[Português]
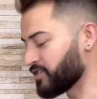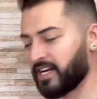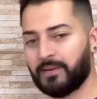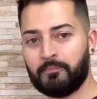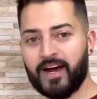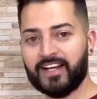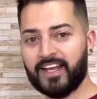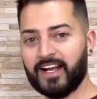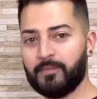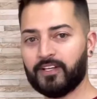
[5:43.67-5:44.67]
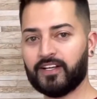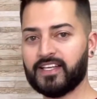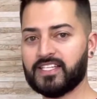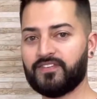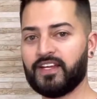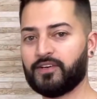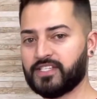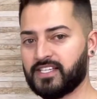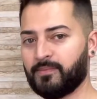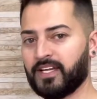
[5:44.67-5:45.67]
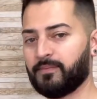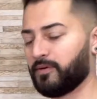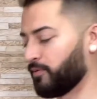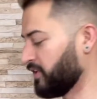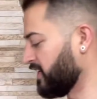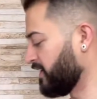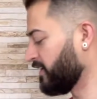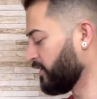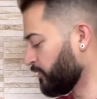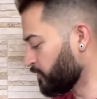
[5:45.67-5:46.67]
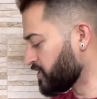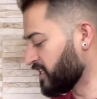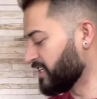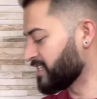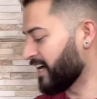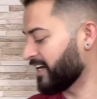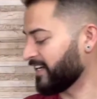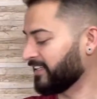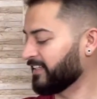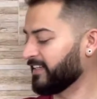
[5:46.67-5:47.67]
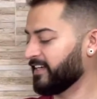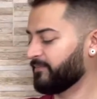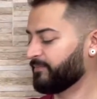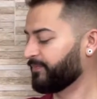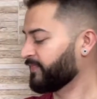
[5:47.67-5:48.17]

já marquei cabelo aqui esse final de semana para eu poder utilizar ela, né?